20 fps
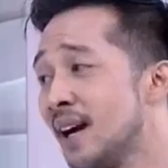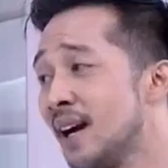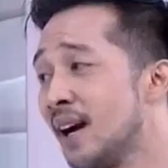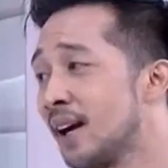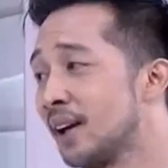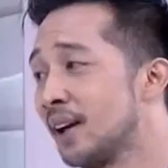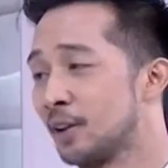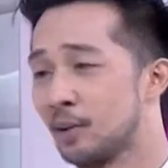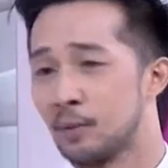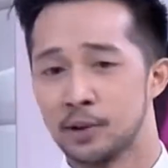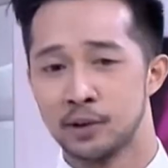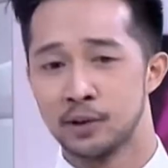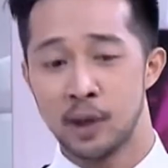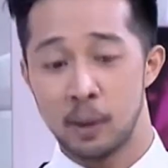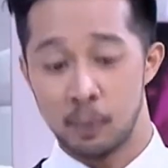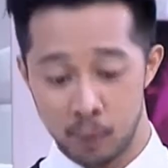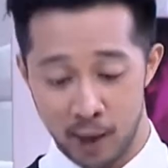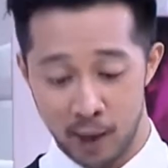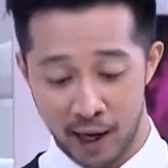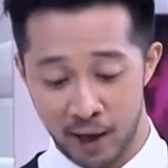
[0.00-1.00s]
aja, gitu.
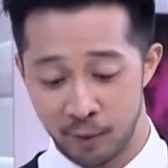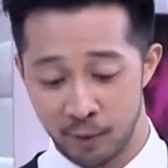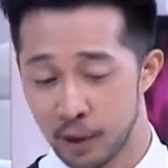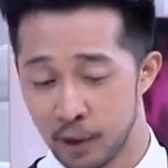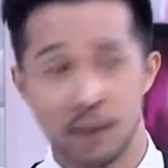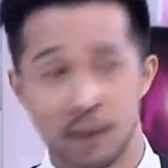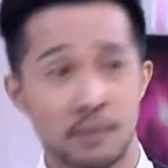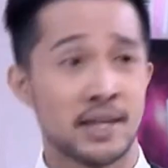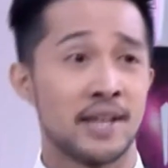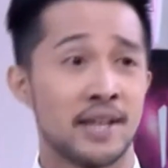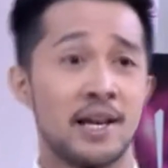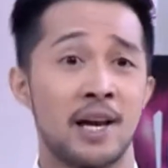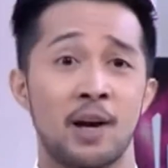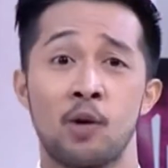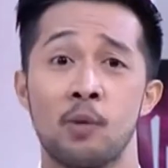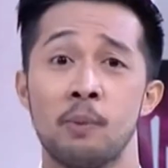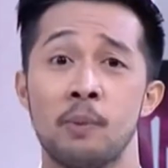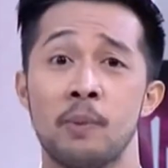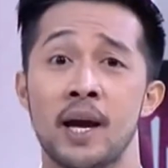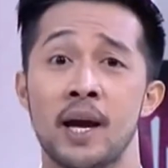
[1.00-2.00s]
Maksudnya handphonenya bisa
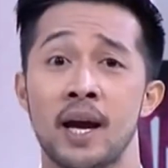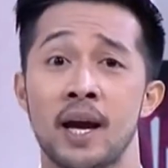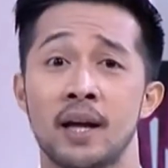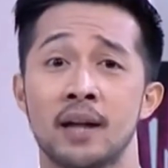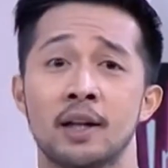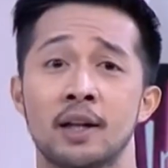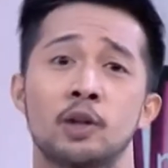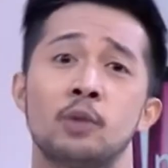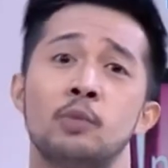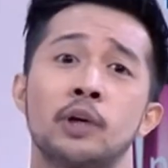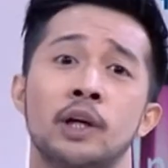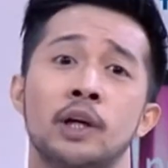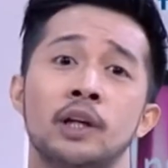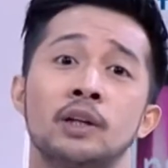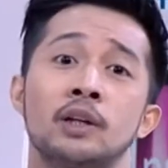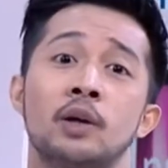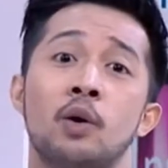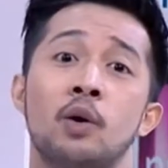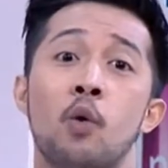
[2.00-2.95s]
aja lobet atau mungkin